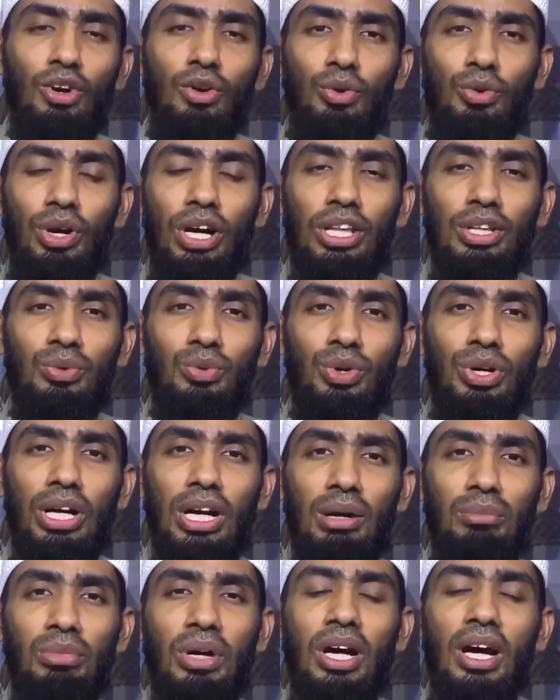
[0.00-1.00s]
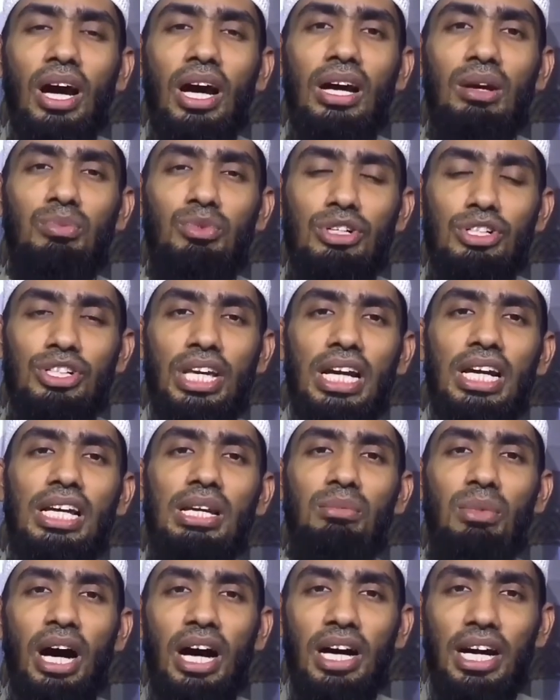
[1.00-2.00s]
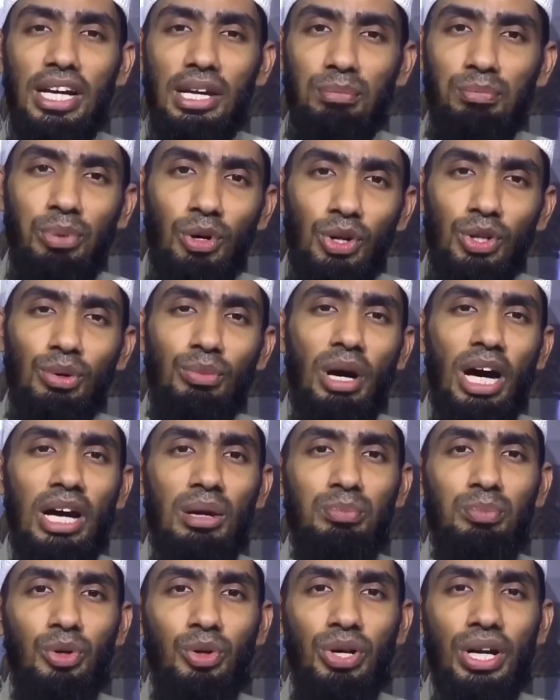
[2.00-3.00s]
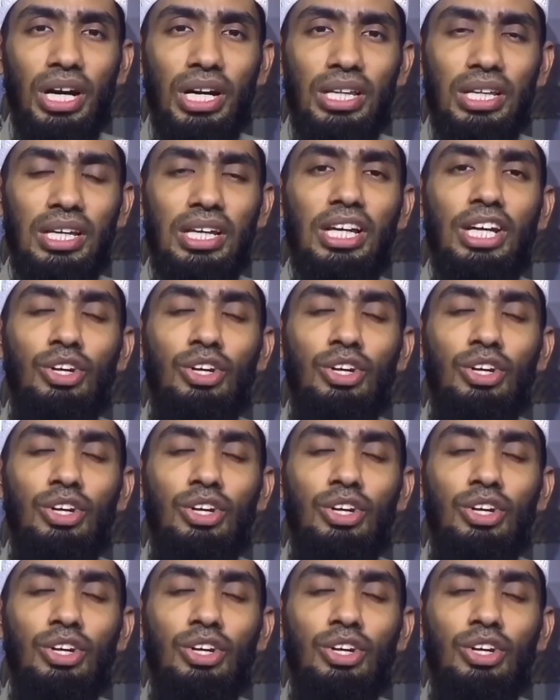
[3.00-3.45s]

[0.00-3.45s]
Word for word: உங்களது உள்ளம் கல்முன் சலீமாக எப்பொழுது மாறப்போகிறது போகிறது